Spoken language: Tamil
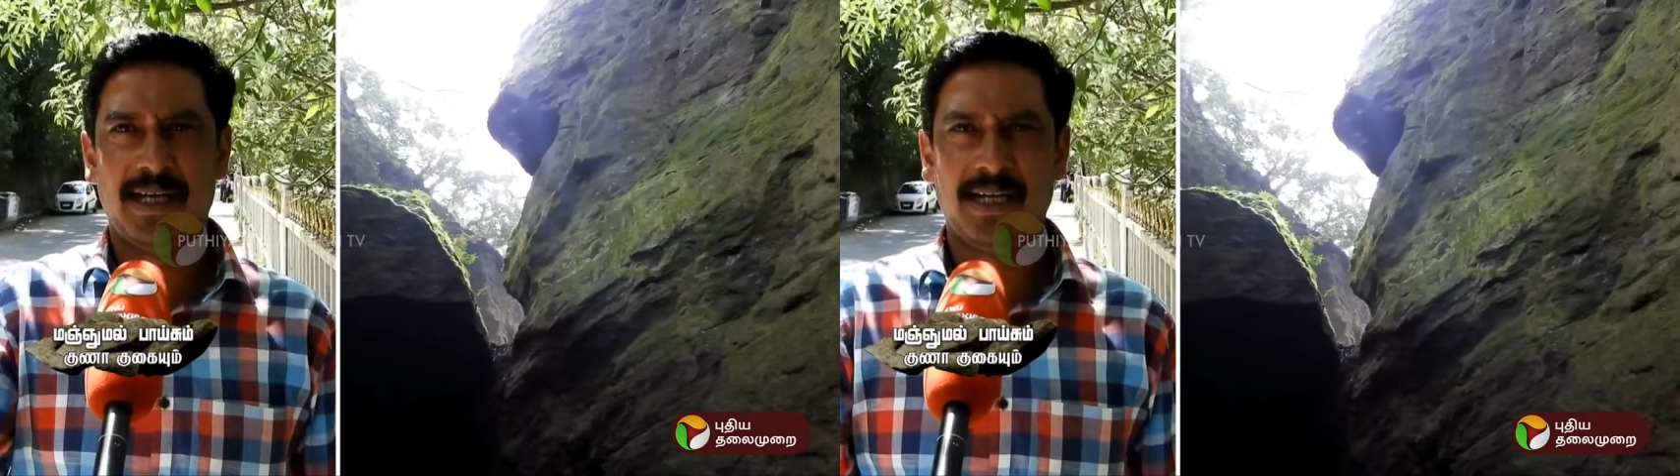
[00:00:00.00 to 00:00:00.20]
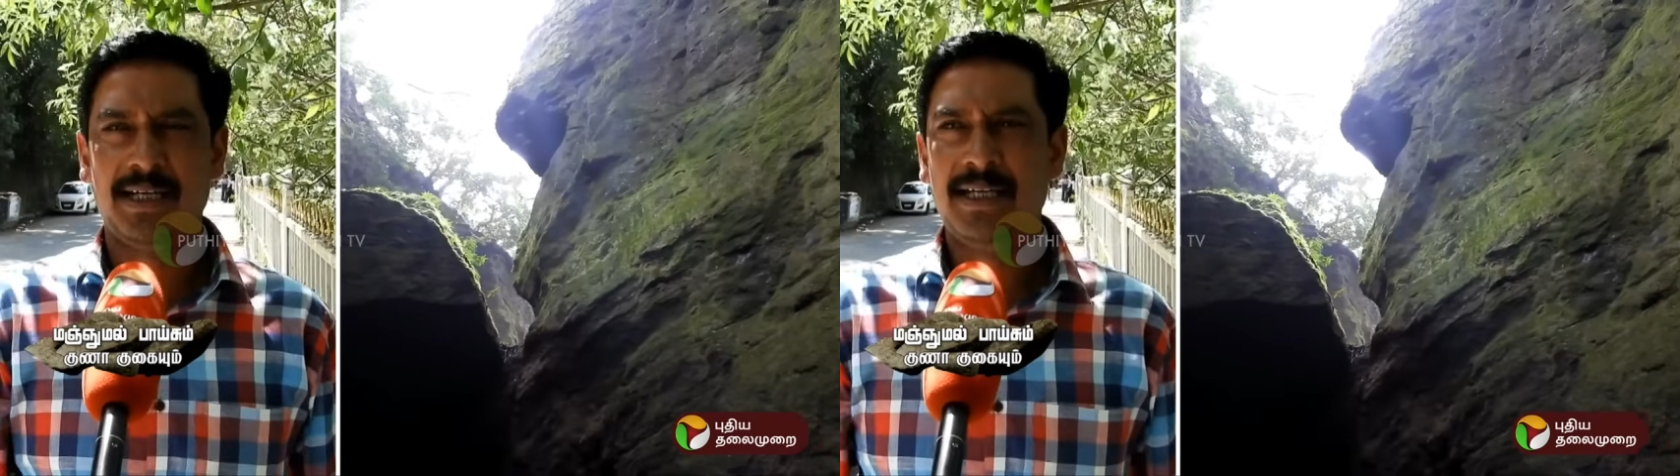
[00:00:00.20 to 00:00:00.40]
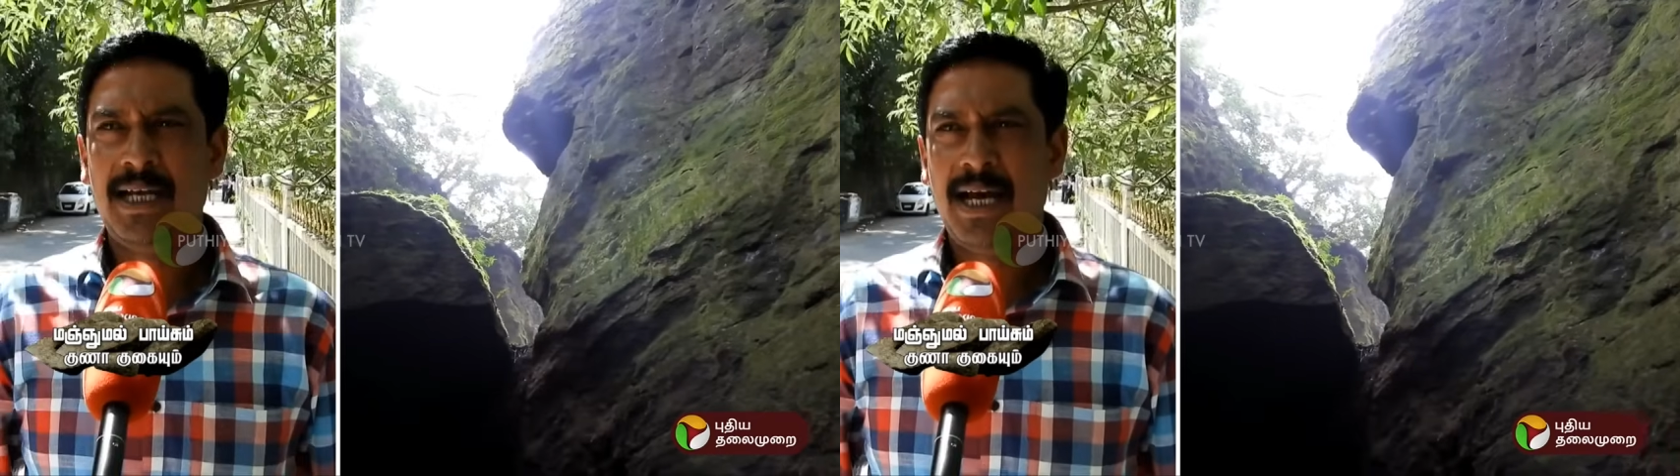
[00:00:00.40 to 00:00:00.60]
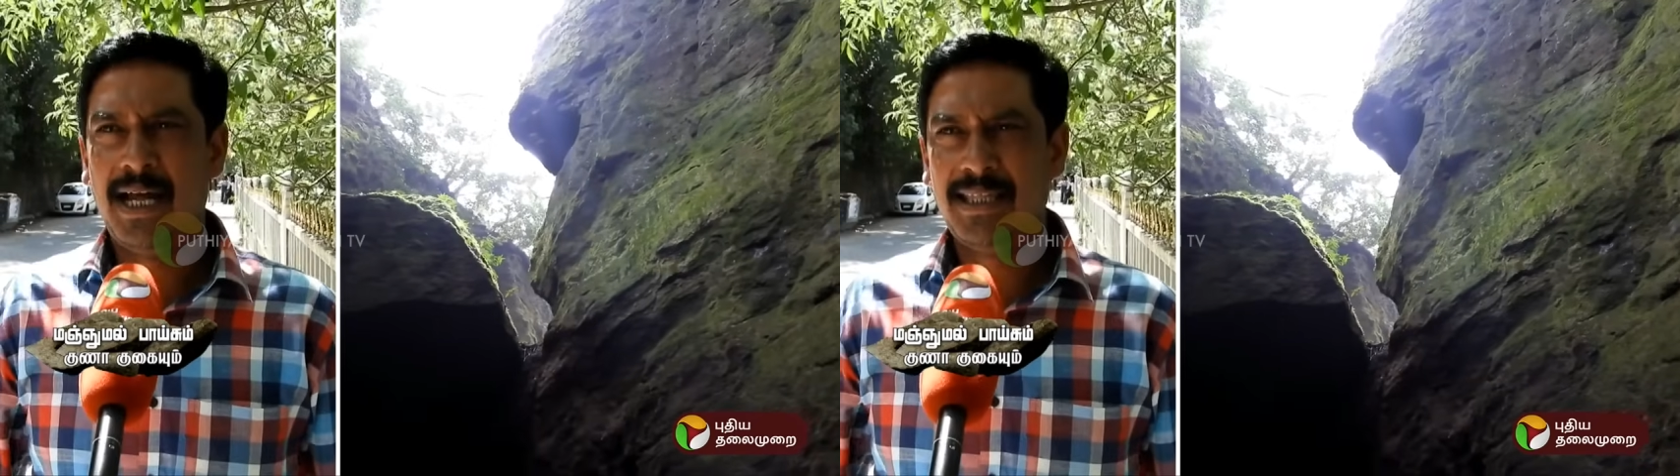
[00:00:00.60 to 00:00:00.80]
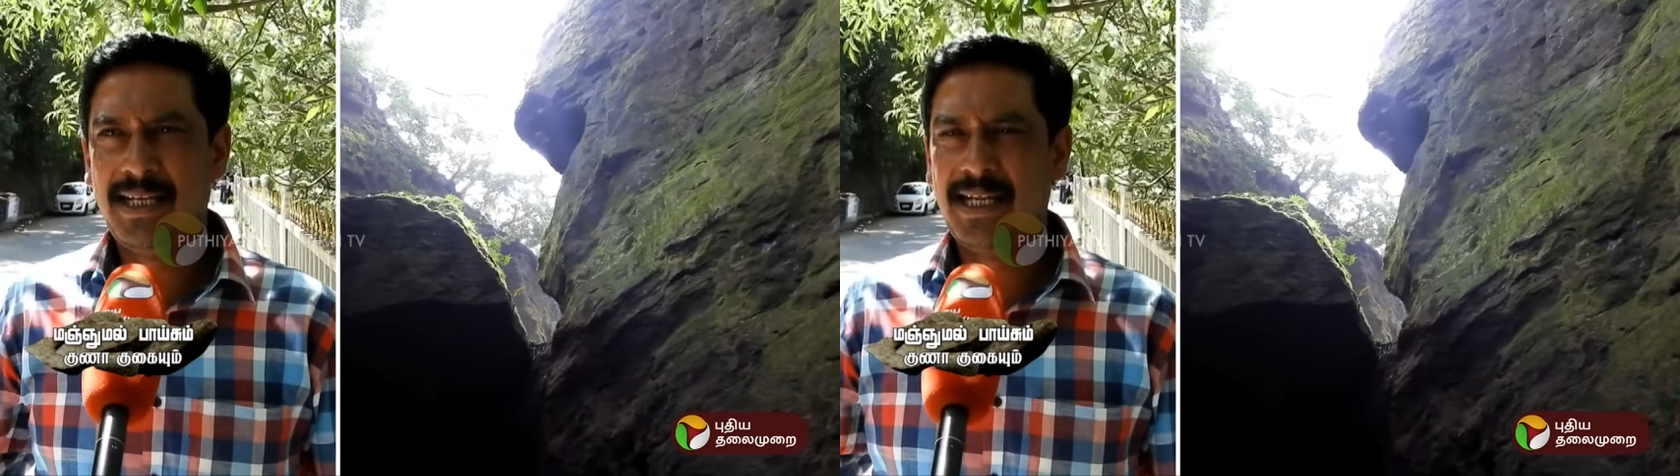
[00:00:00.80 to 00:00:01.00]
வந்தாங்க
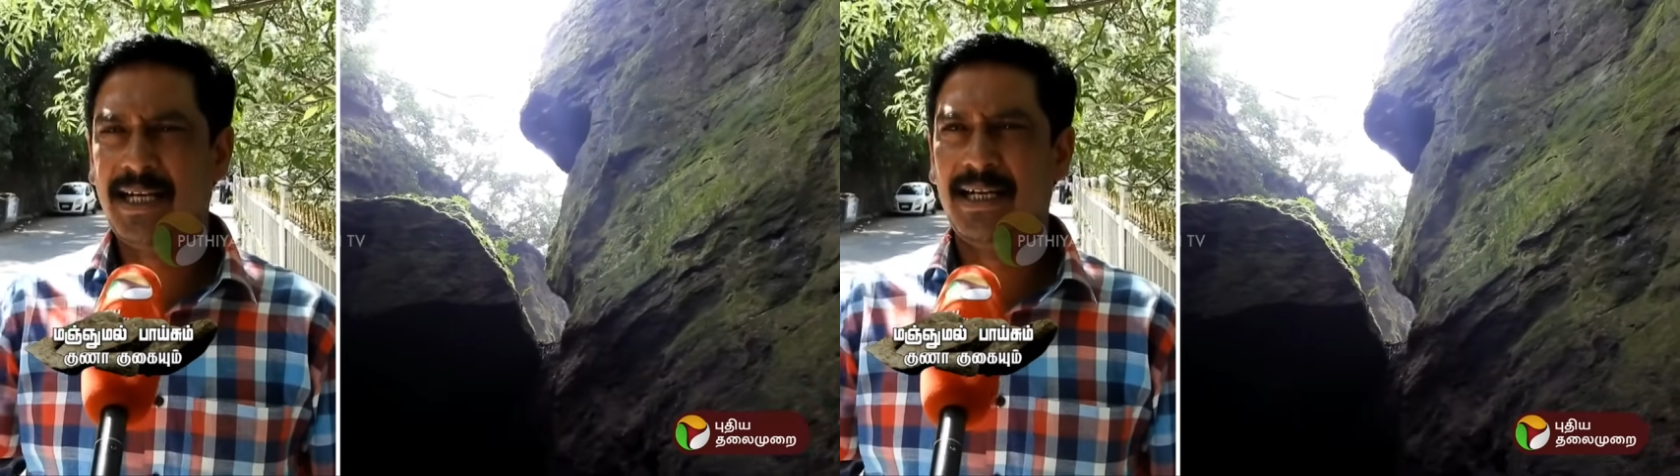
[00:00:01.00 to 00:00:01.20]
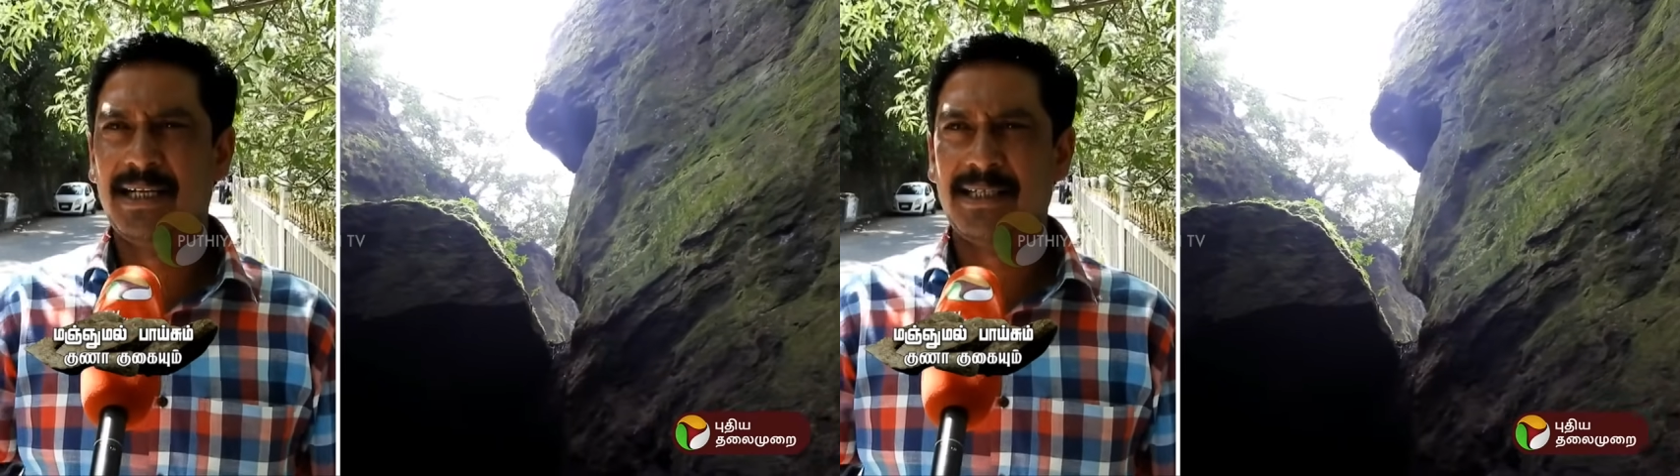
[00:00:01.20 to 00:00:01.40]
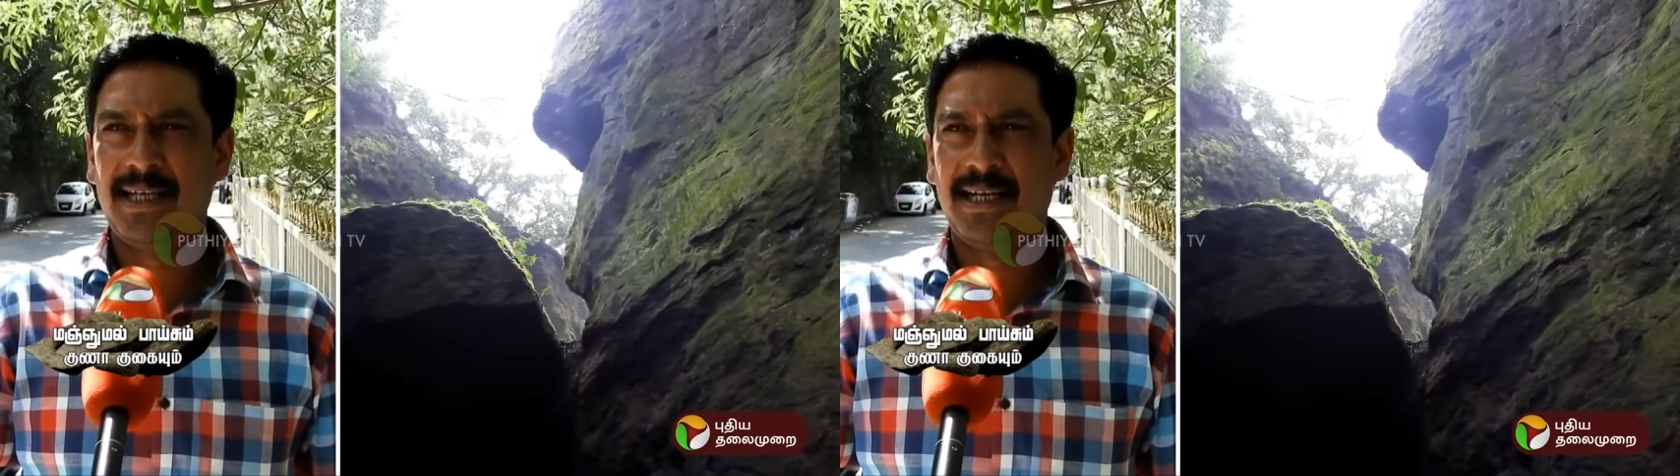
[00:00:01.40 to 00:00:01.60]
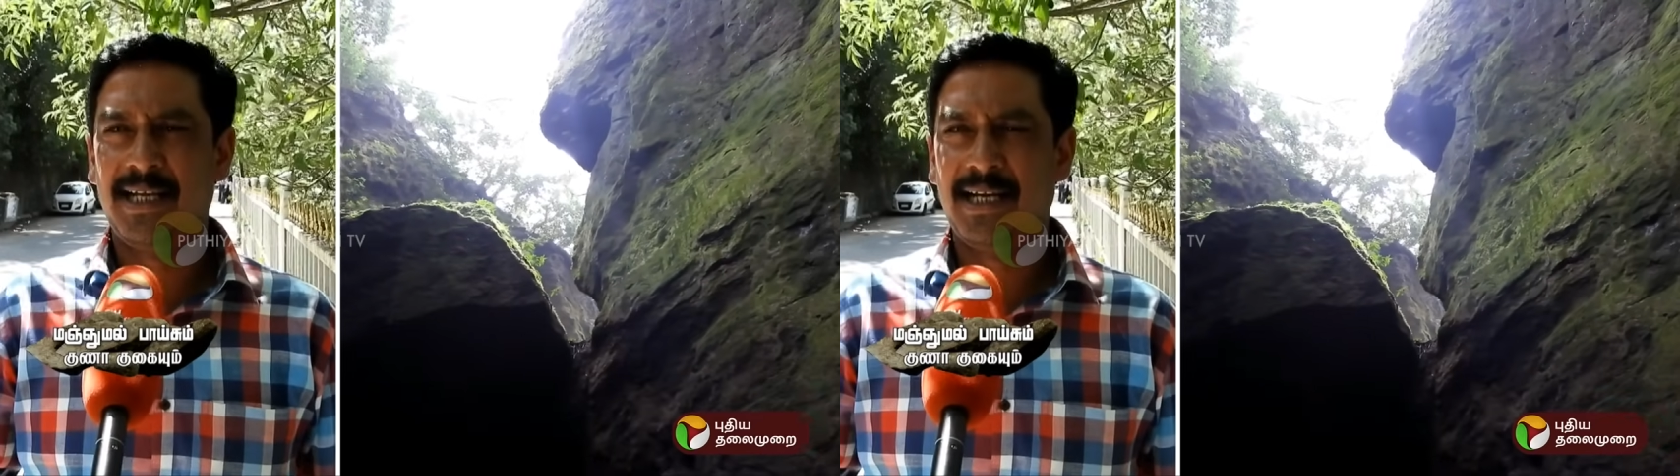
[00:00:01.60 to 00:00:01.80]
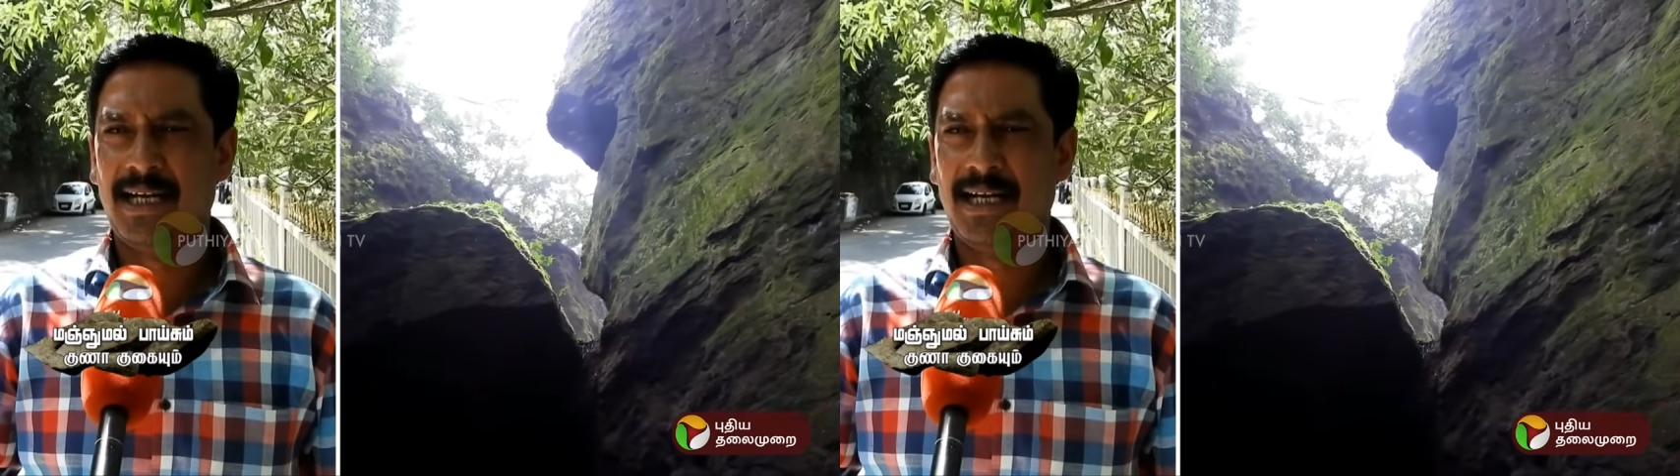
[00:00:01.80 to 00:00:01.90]
அந்த நேரங்களில் சில